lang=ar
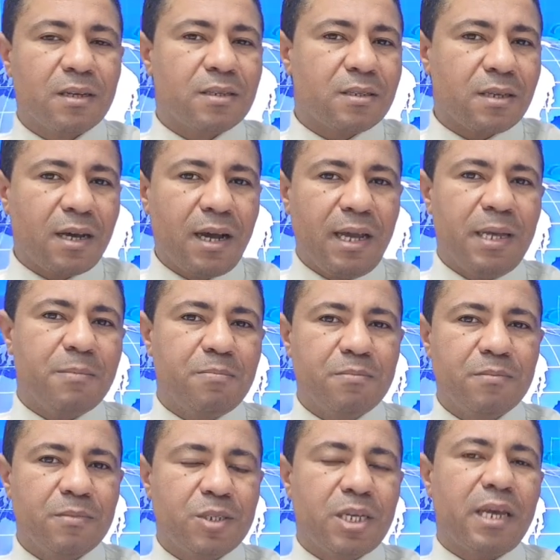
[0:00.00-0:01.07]
صاحب
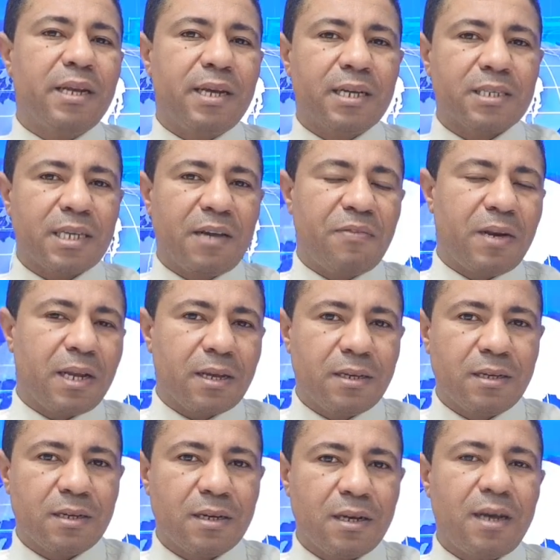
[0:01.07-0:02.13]
شركة
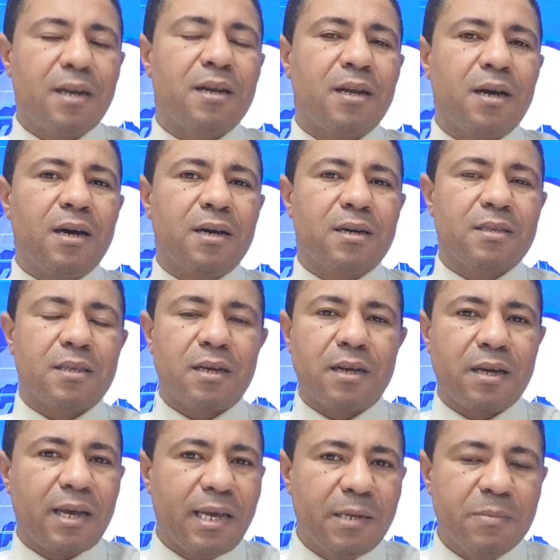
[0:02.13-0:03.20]
إفريقيا
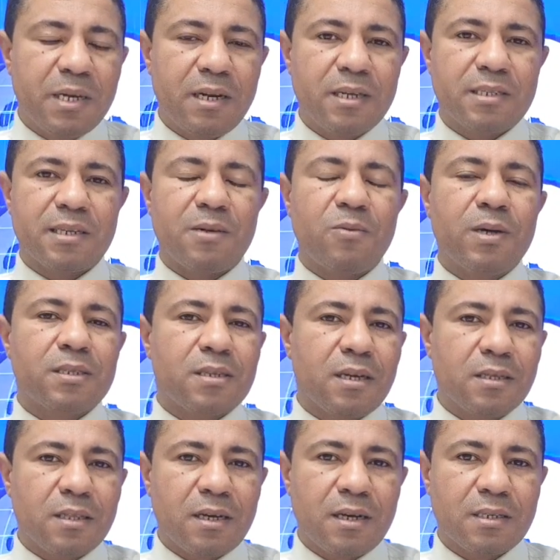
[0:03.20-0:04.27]
الأكثر هيمنة
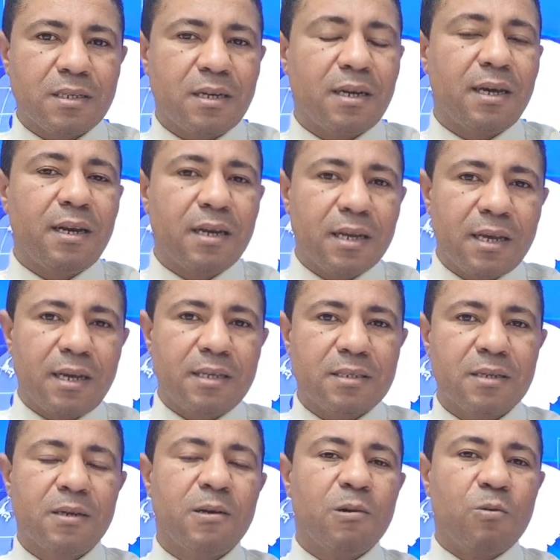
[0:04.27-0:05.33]
وسيطرة على
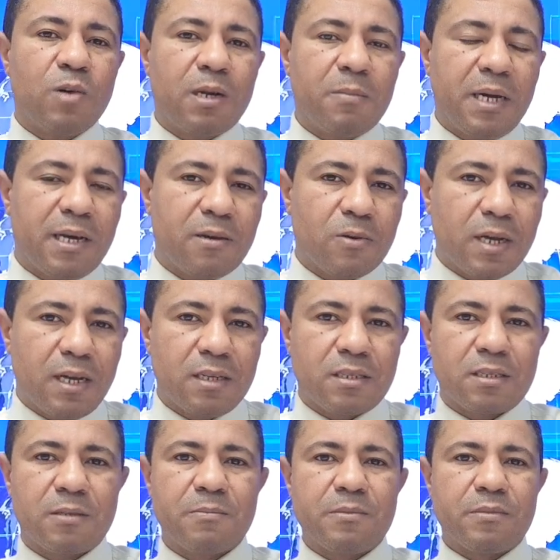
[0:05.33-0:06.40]
الغاز
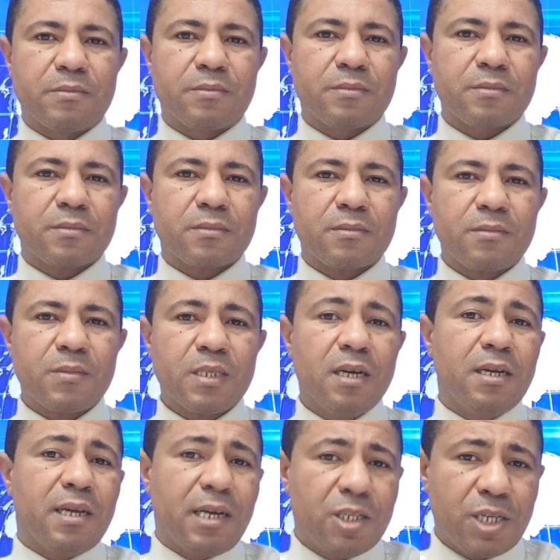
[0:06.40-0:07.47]
والمحروقات
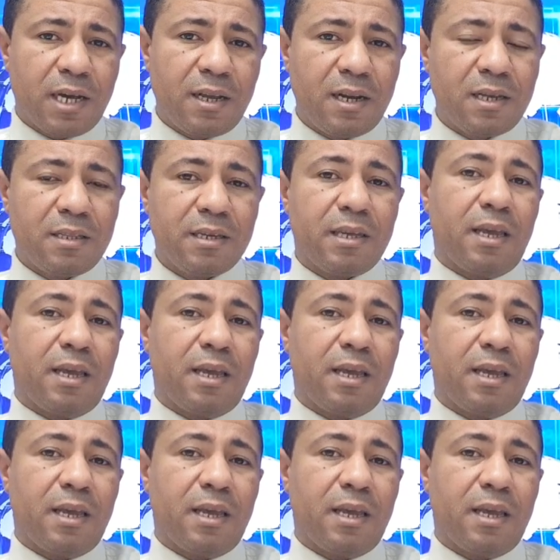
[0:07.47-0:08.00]
كان شحال هذه